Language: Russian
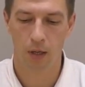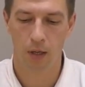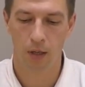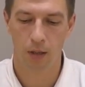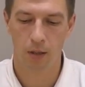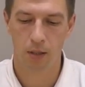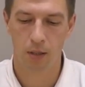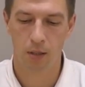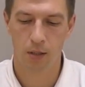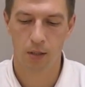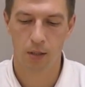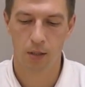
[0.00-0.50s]

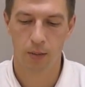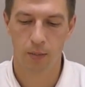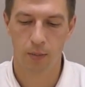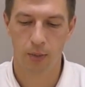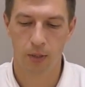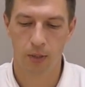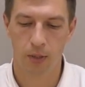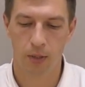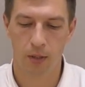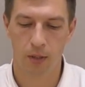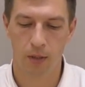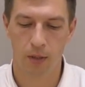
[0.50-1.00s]
Есть такая
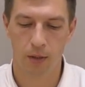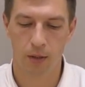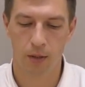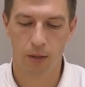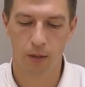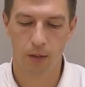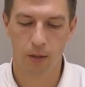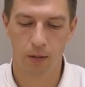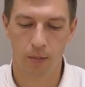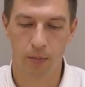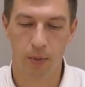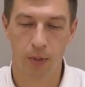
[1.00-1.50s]
модель
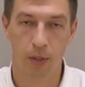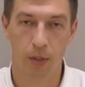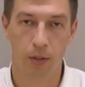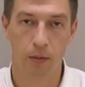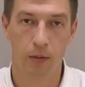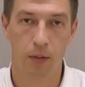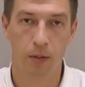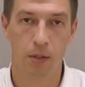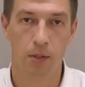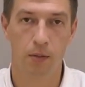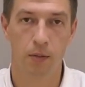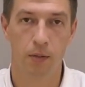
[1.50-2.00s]
э,
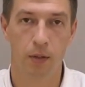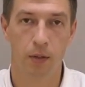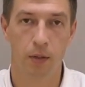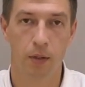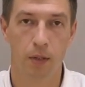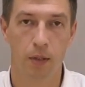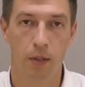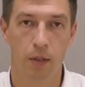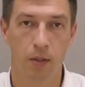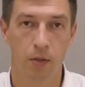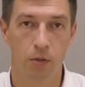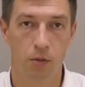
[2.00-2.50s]
белого
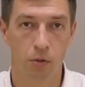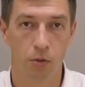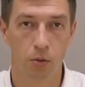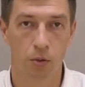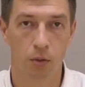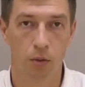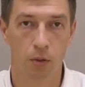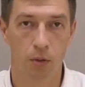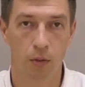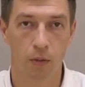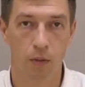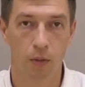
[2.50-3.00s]
цвета и
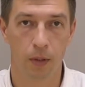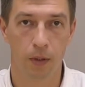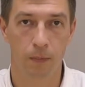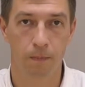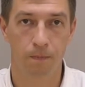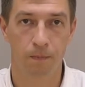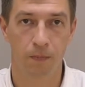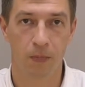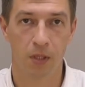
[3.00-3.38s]
черного.